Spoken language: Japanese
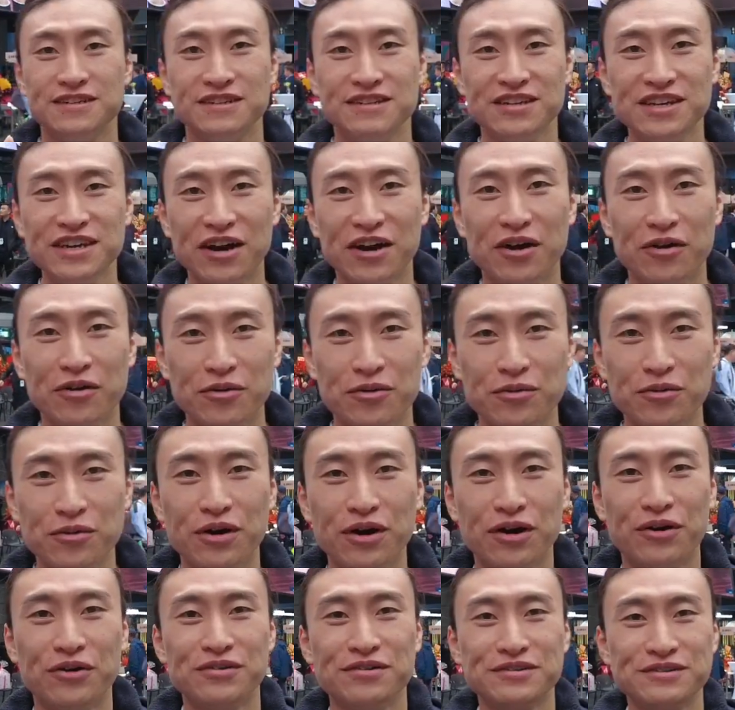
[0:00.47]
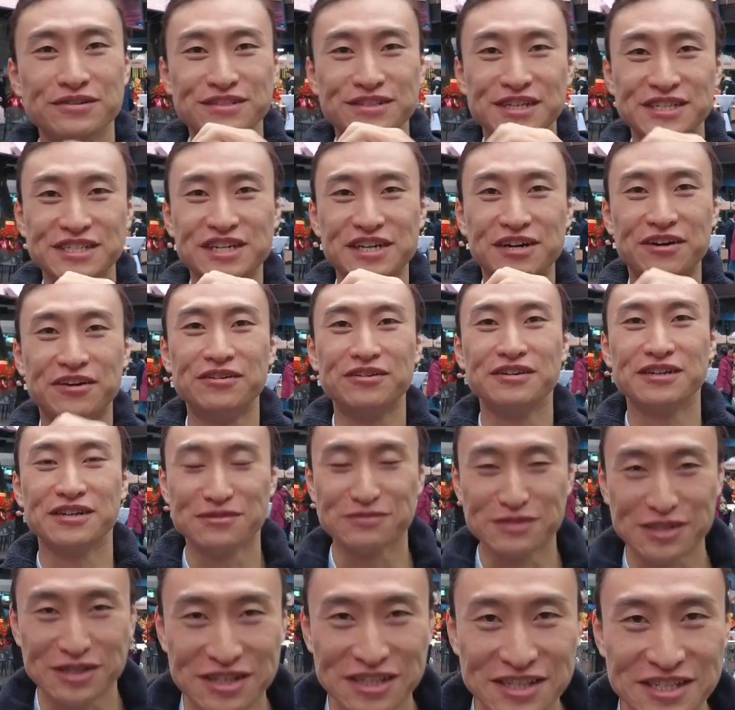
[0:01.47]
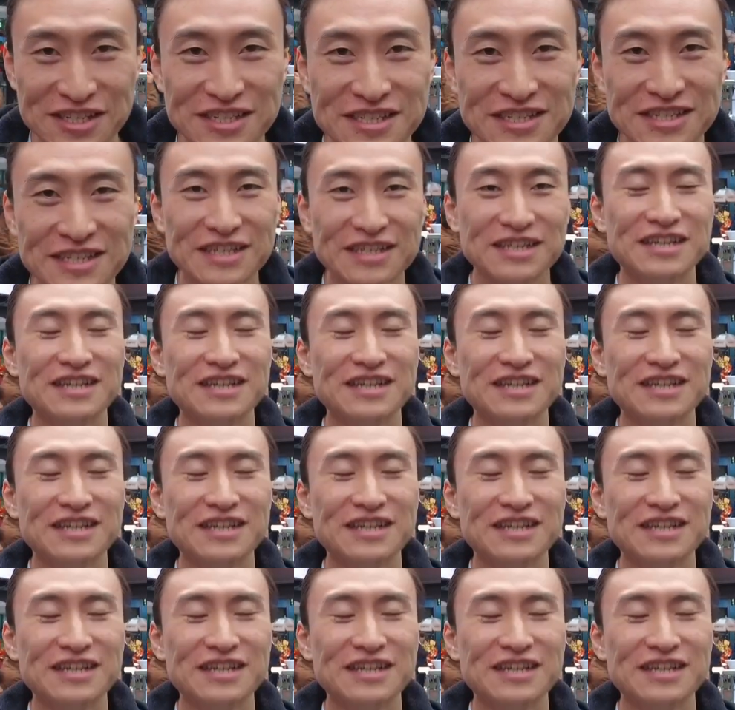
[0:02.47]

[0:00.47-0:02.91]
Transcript: ニハオ、オハオ、ダジャハオ、キムゾンです。